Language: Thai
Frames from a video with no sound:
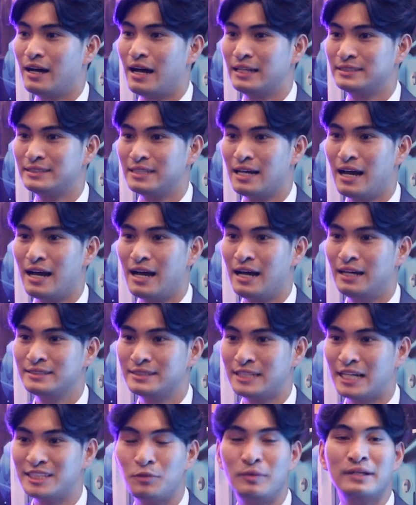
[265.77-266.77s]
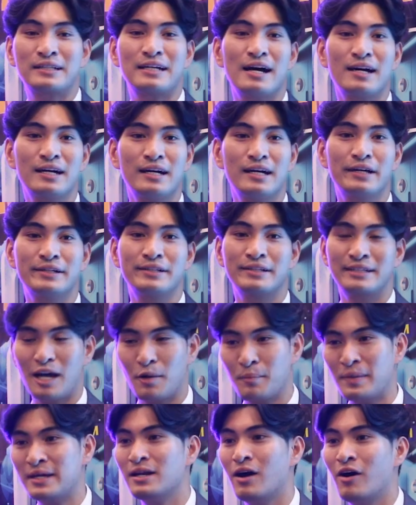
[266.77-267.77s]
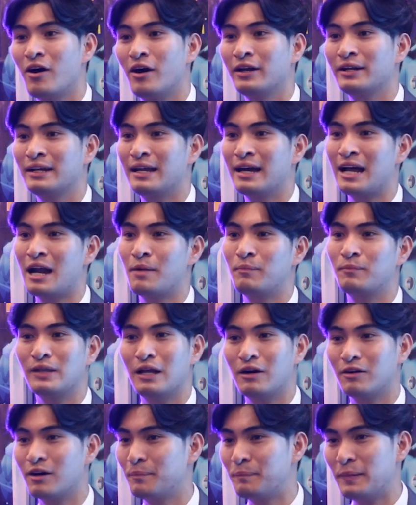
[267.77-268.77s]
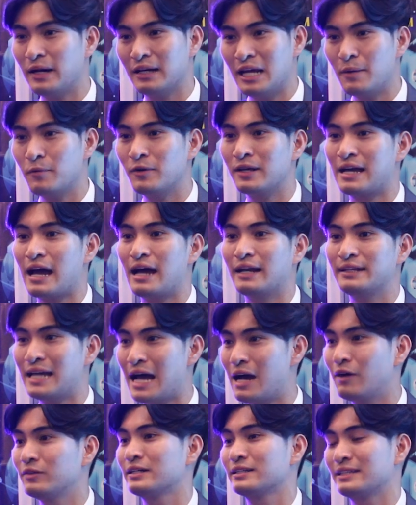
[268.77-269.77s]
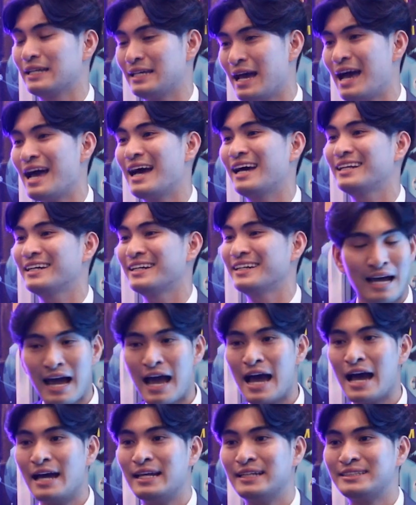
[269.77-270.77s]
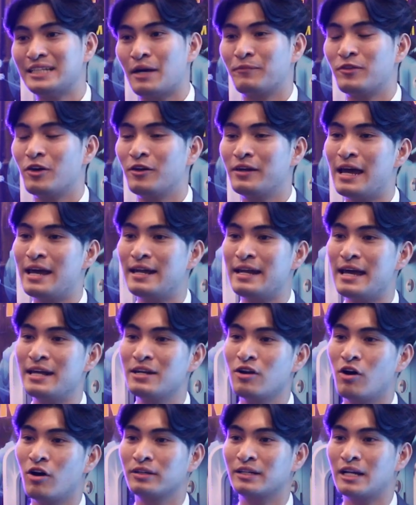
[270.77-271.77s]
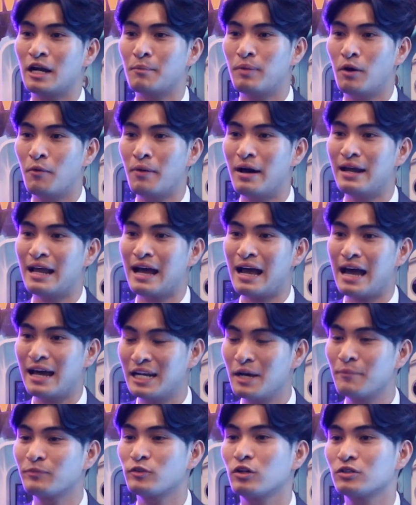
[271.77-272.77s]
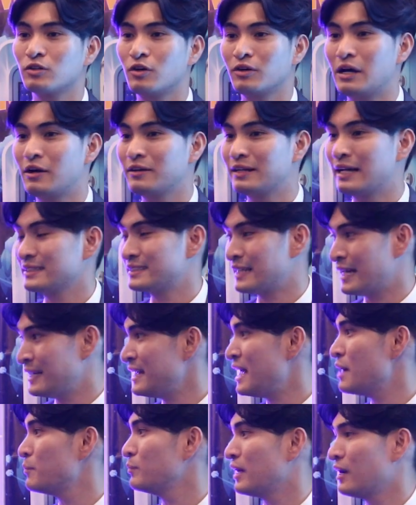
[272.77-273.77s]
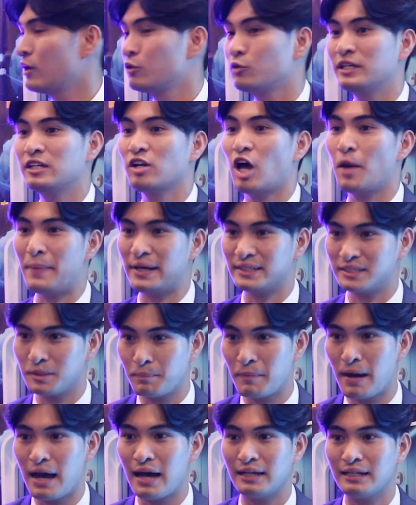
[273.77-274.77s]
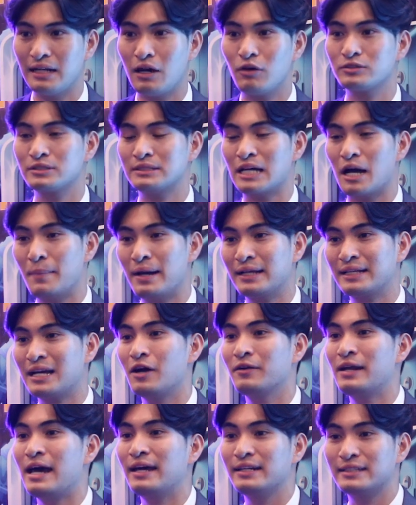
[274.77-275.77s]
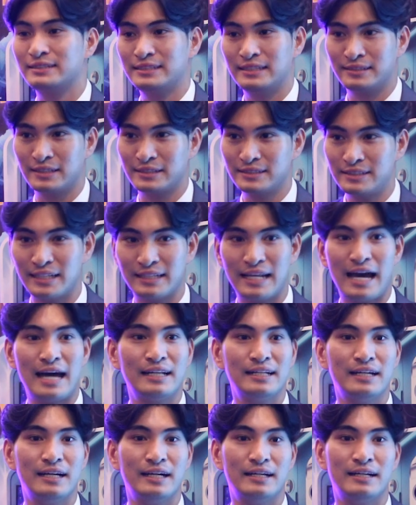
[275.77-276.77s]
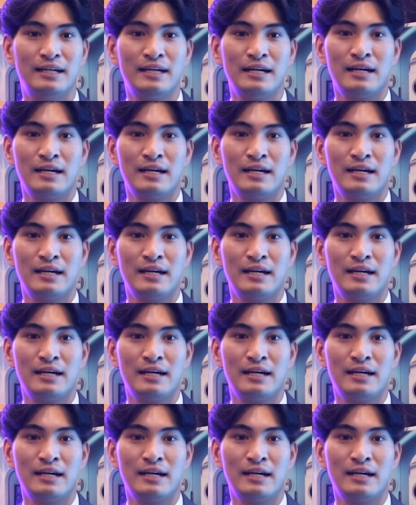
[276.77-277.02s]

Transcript: อาจจะใช้ชีวิตกลางคืนยังไม่นอนนะครับเราก็เปิดให้บริการยาวถึงตีห้าเลยราคาเนี่ยจับต้องได้แน่นอนครับเพราะว่าราคาเริ่มต้นของเราอย่างไซส์ M เนี่ยเราอยู่ที่180 บาทเราสามารถเข้าได้ถึง 4 ท่านเลย